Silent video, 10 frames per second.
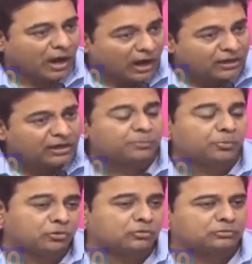ఆరు
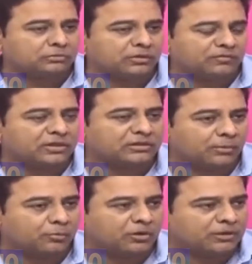ఎయిర్పోర్ట్లు ఇవ్వడం
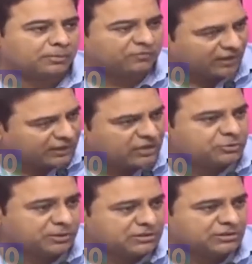తప్పు అని చెప్పి
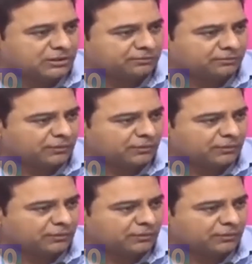ఫైనాన్స్ మినిస్ట్రీ